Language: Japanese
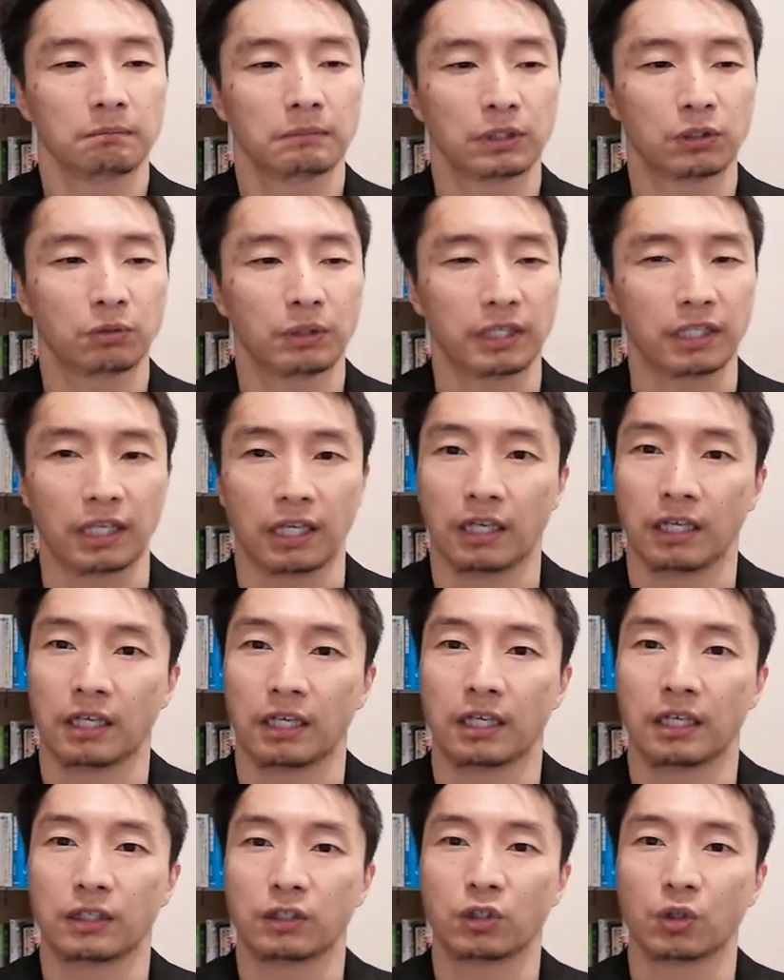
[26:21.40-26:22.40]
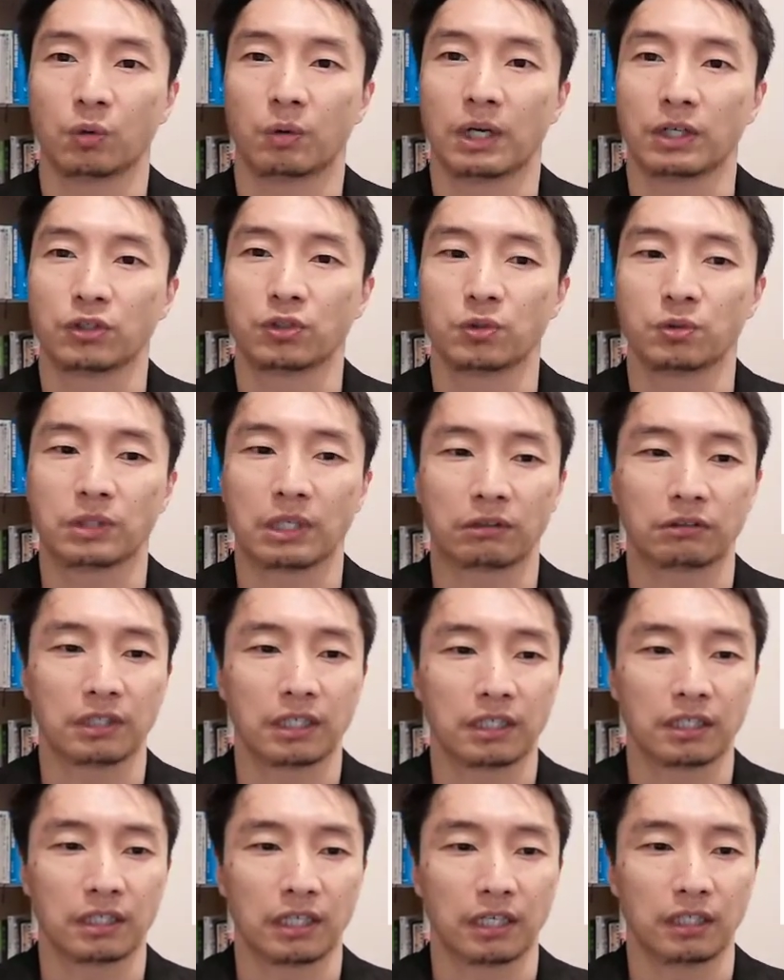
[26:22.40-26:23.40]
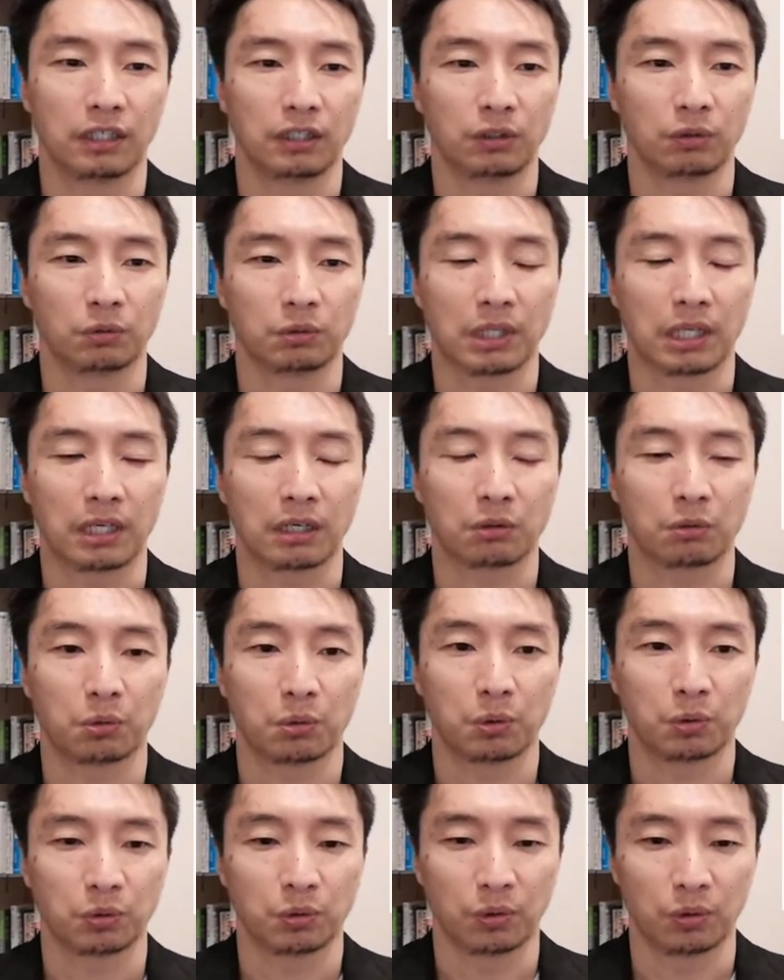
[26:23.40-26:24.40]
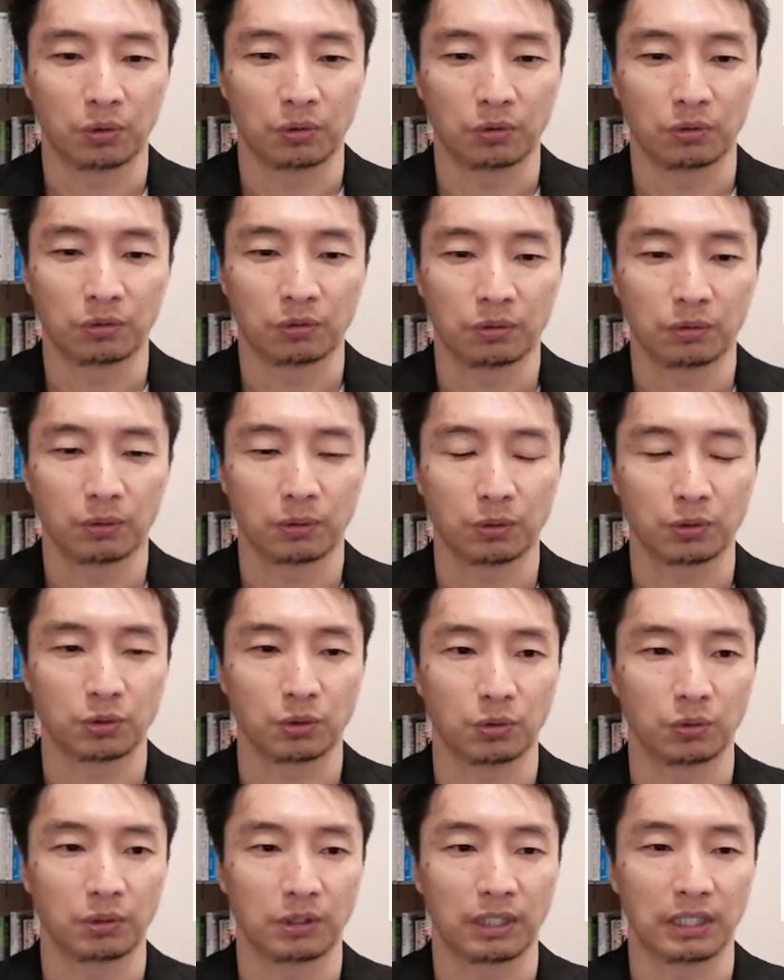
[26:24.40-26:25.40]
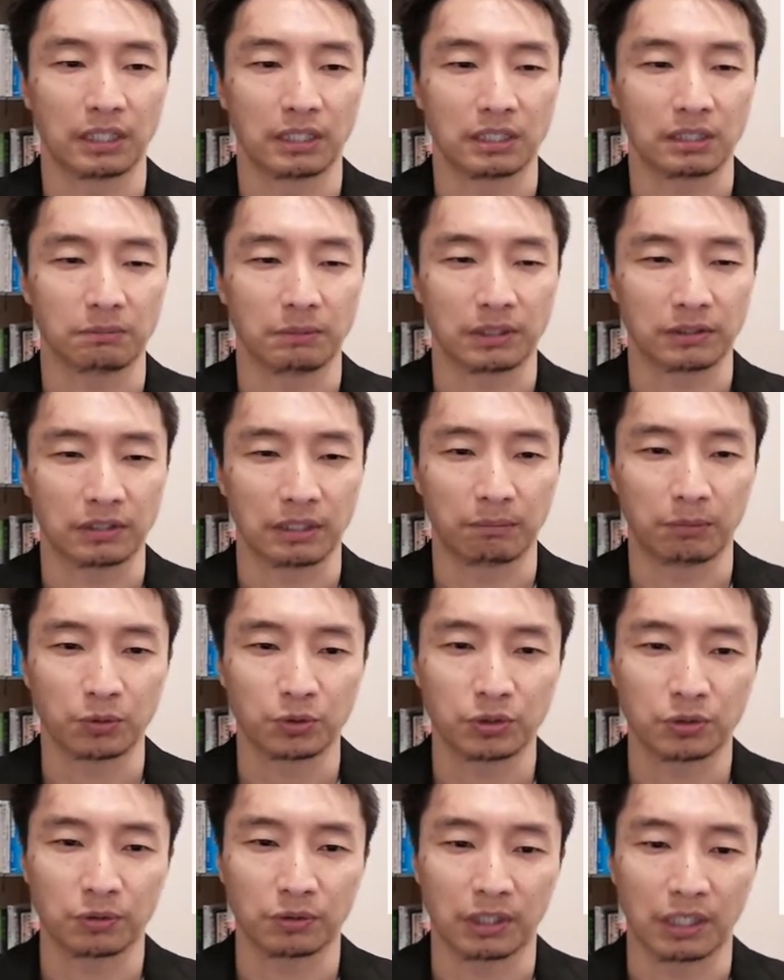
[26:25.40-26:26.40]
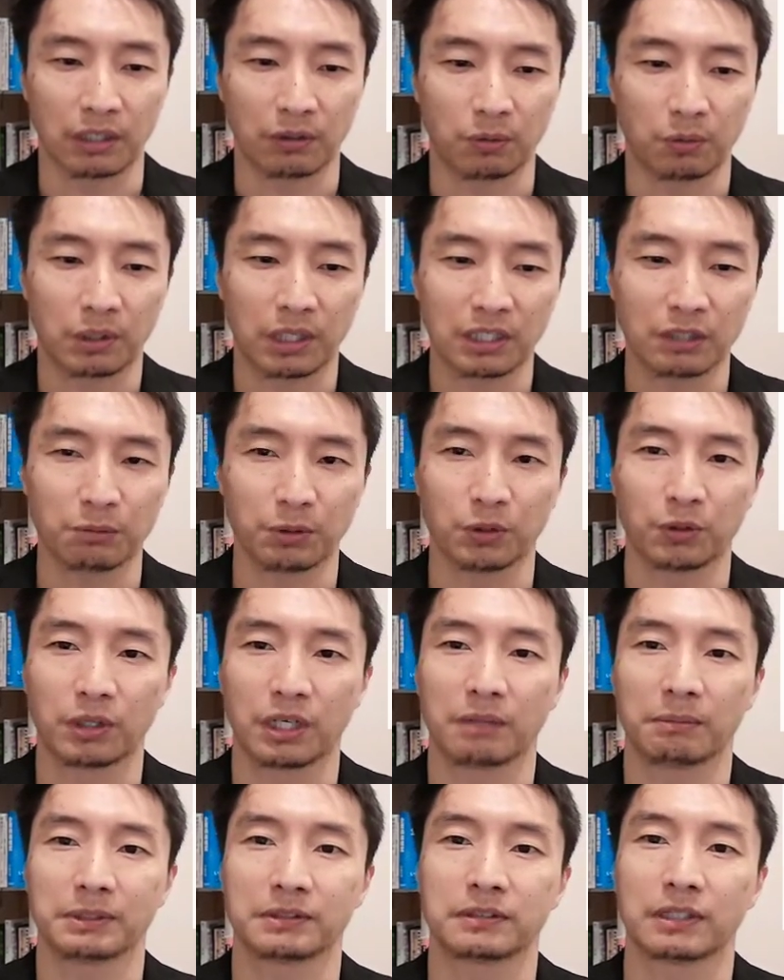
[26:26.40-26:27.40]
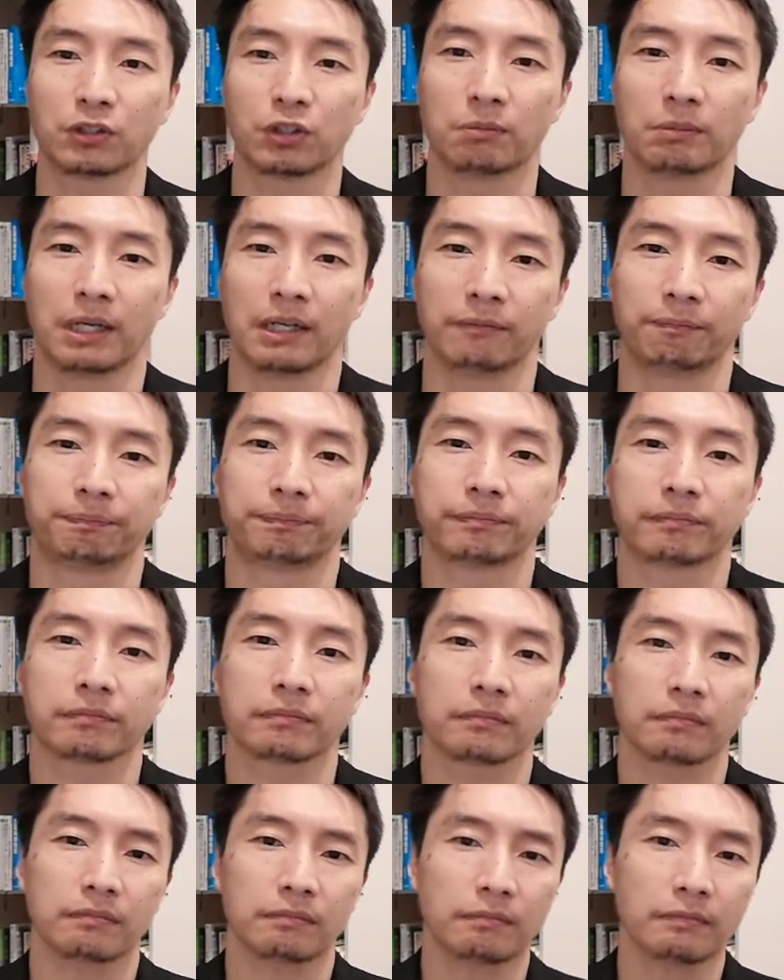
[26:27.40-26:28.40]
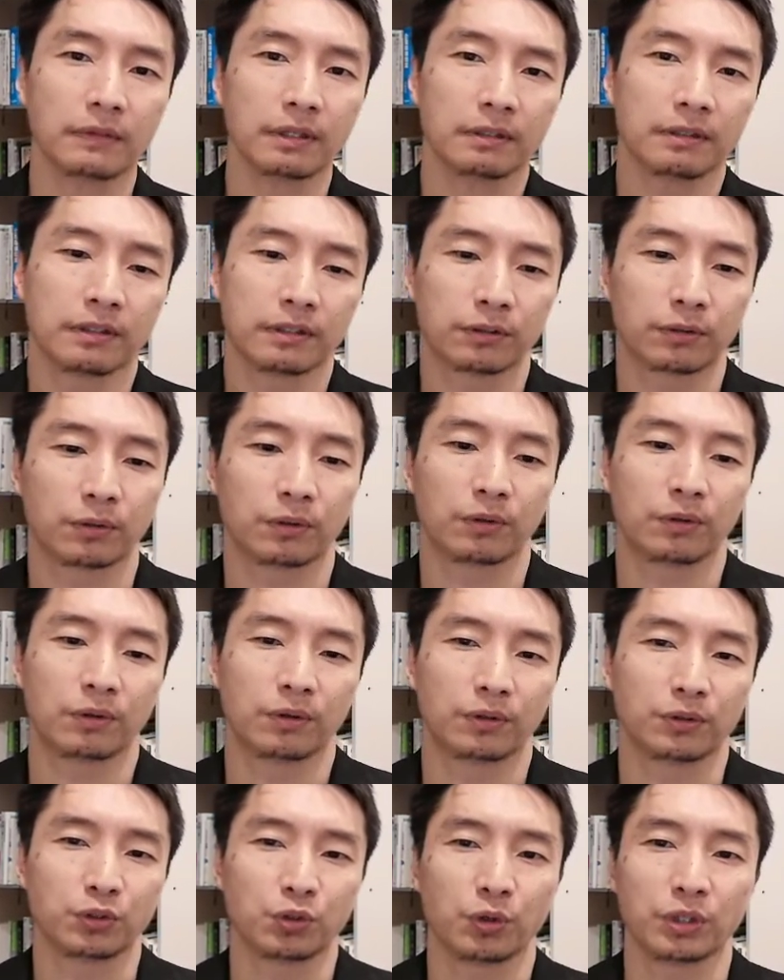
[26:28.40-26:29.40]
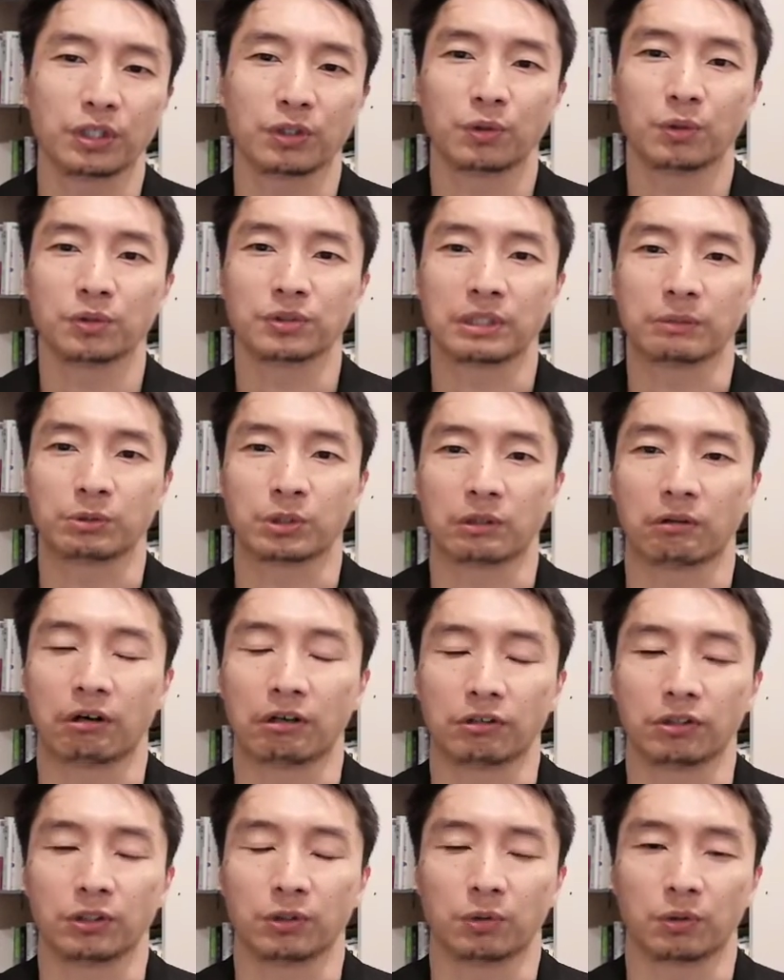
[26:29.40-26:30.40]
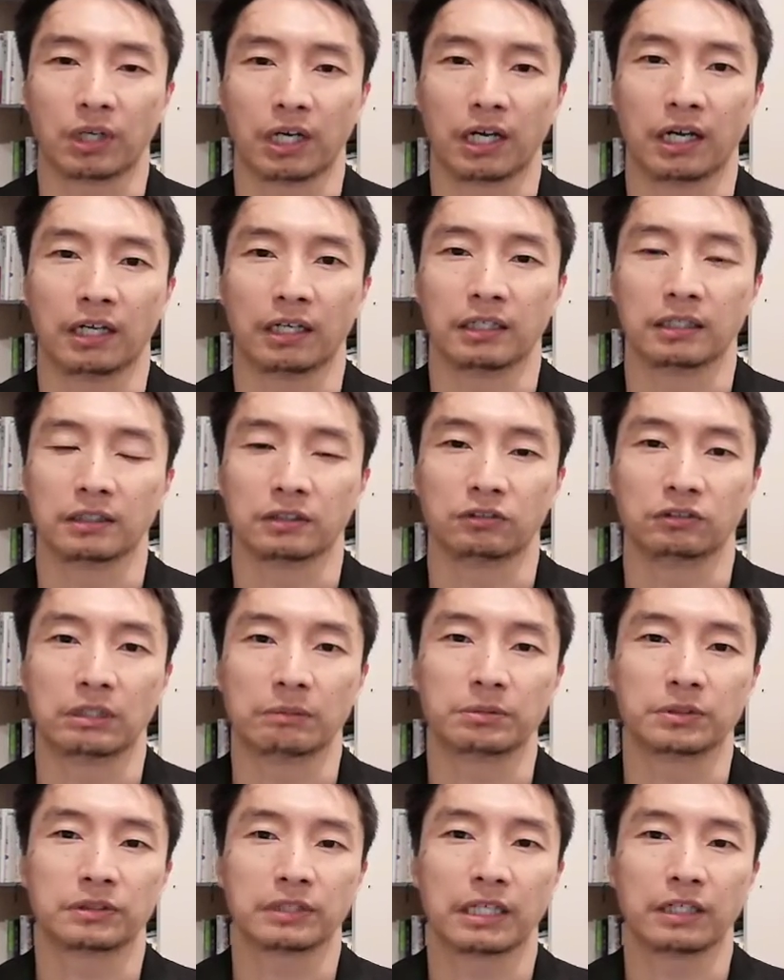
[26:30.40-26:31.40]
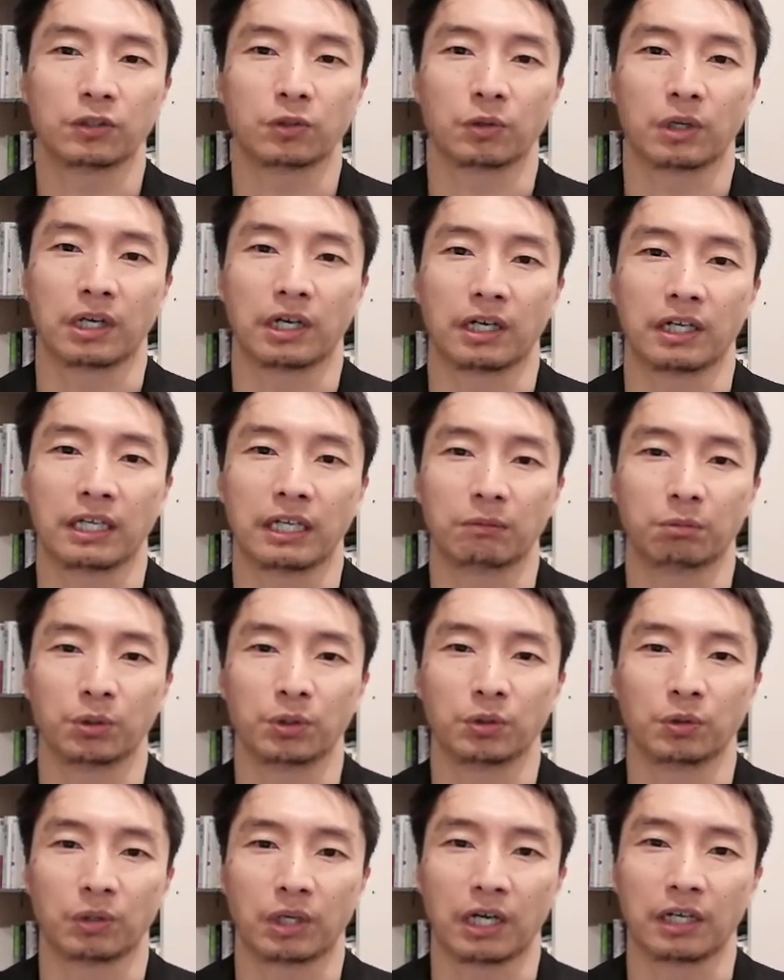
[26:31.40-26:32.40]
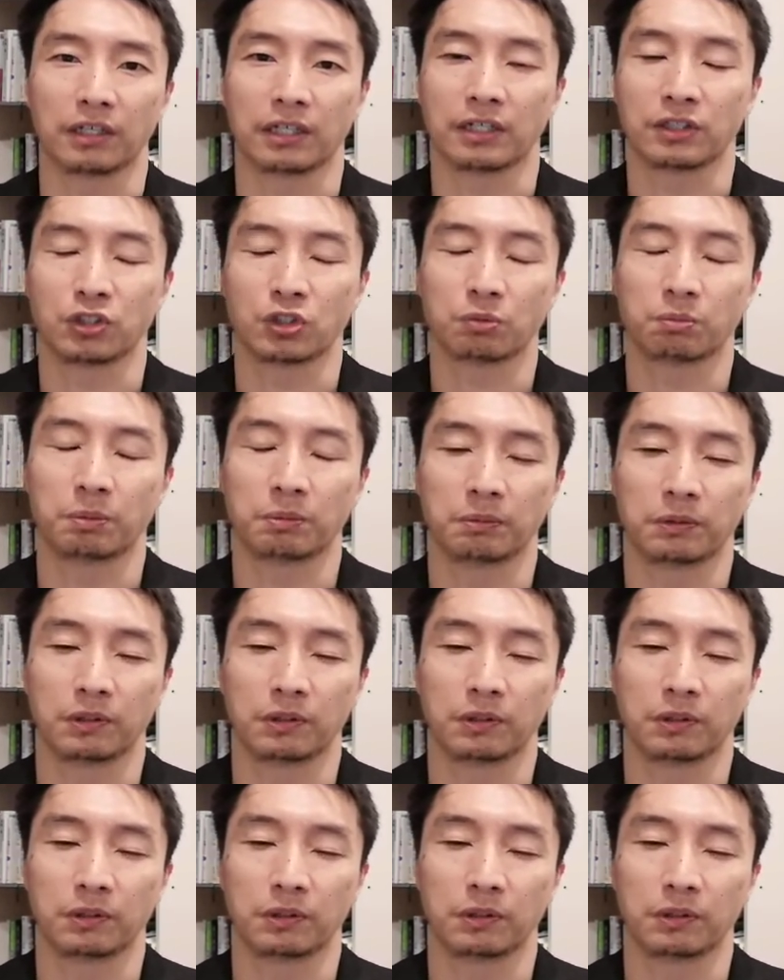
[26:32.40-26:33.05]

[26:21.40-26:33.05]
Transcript: まあ、というわけで、えー、今日は集客できない理由を7個ほどご紹介しました。もちろんね、他にもいろいろあります。例えば、その商品コンセプトが悪いとか、ウェブサイトがヘボいとか、キャッチ